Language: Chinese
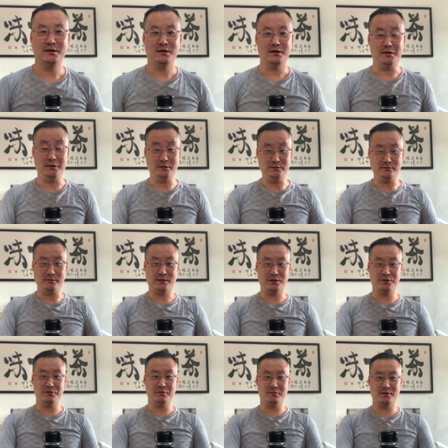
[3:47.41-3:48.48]
啊，他
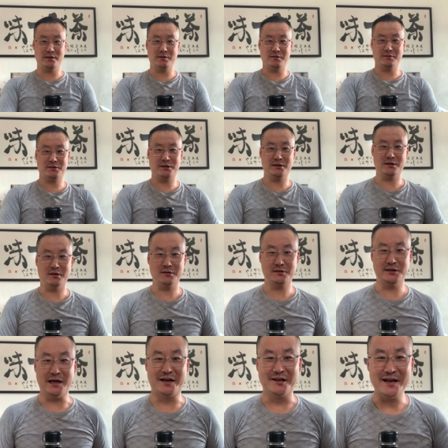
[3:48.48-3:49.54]
就哎，这个
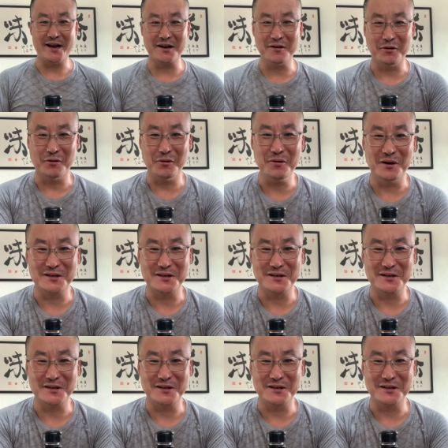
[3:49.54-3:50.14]
建立在一个活火